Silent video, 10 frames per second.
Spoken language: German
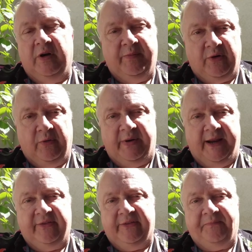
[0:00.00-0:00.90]
furchtbar
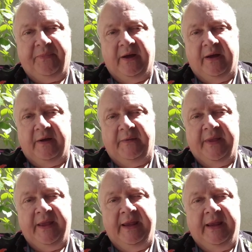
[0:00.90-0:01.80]
komplex, äh, er
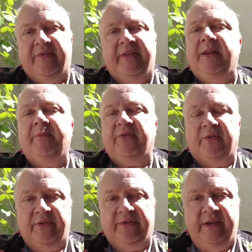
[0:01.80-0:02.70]
ist nicht
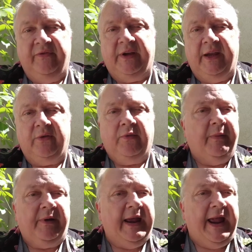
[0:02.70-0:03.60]
besonders tiefgehend,
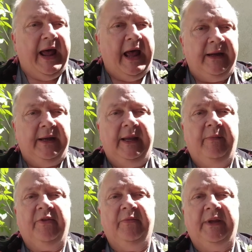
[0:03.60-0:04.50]
aber
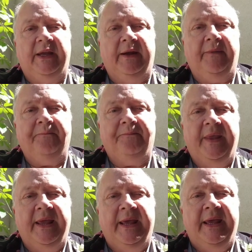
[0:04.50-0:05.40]
angenehm zum Trinken.
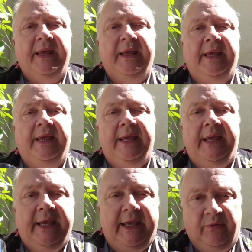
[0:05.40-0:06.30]

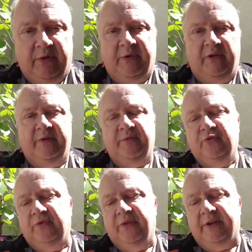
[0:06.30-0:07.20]
Ich würde mal
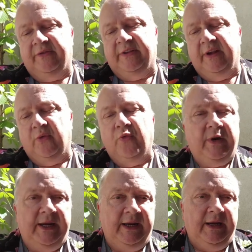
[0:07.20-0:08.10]
vermuten, dass der
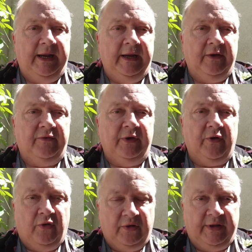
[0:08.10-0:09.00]
ohnehin eher für
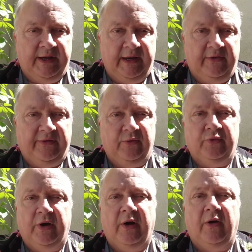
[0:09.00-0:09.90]
Cocktails
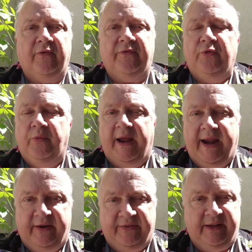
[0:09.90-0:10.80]
oder auf über
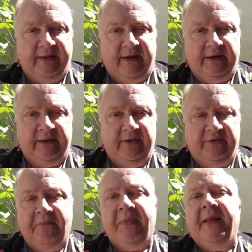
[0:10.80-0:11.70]
Eis gedacht
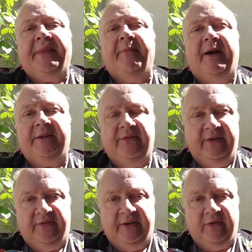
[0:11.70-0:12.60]
ist. Da macht er
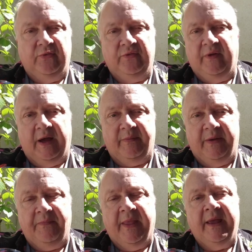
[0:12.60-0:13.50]
sich sehr gut. Wir haben
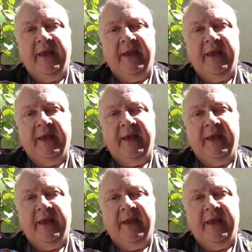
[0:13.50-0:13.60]
ihn